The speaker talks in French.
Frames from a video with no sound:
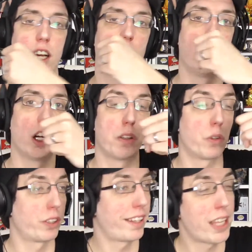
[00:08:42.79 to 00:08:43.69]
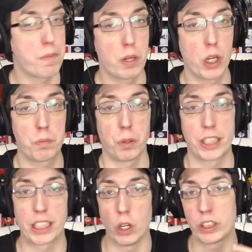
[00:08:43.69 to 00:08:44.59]
euh, sur certains blogs, pour
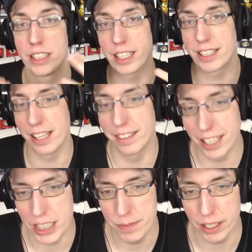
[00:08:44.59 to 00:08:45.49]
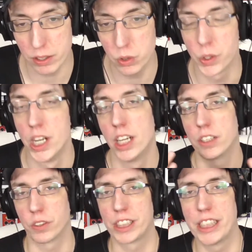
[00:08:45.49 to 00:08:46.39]
déclencher certaines animations.
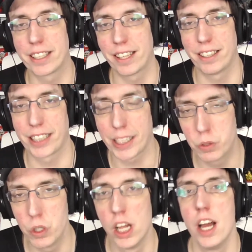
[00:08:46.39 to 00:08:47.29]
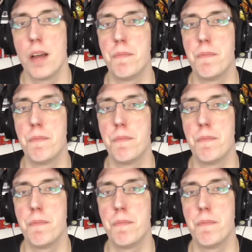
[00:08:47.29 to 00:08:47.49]
Donc déjà ça c'est très cool.